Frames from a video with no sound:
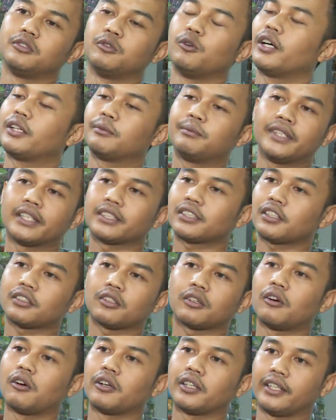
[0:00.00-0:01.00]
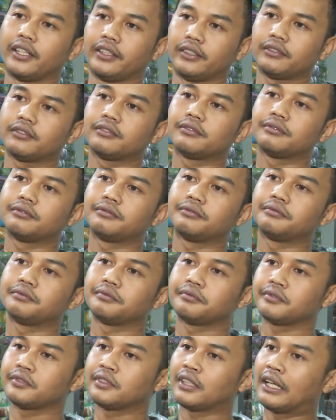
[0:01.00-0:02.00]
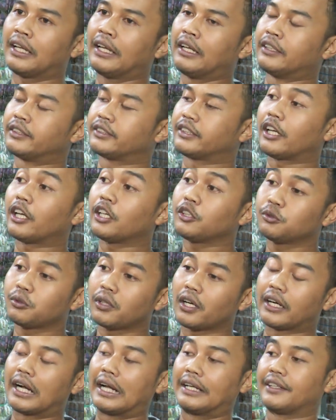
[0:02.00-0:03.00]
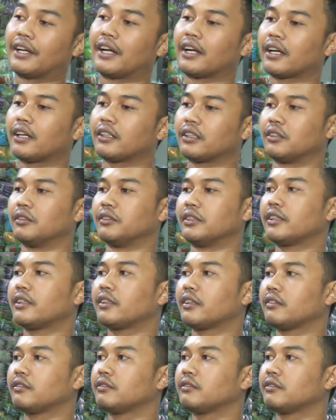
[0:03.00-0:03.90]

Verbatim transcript: Luar biasa toko online. Saya juga gak nyangka gitu ya.